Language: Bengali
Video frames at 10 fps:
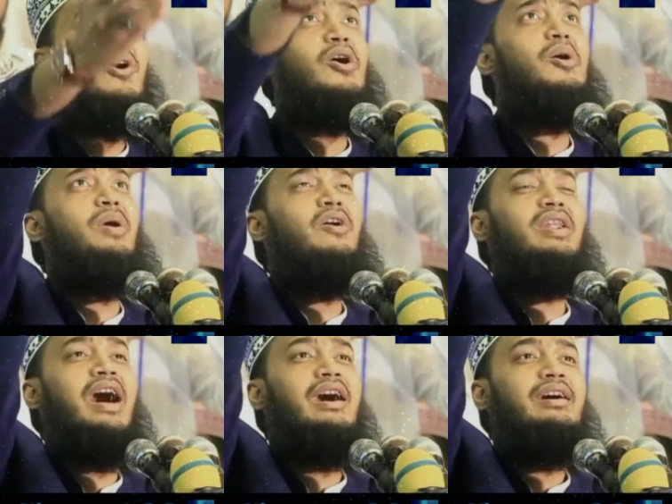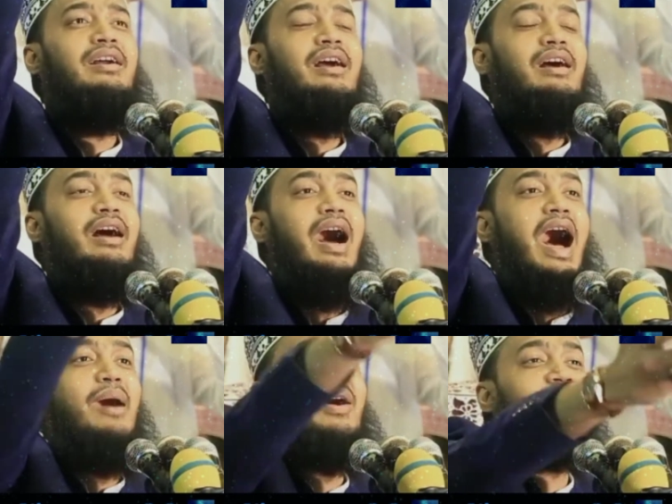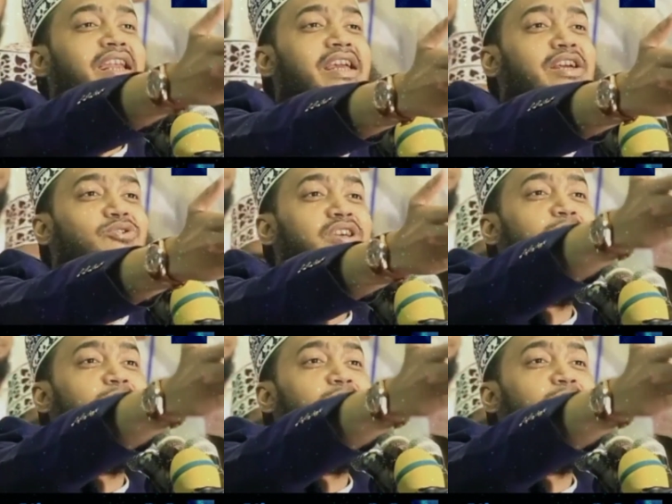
ও মাওলা আমাদেরকে যদি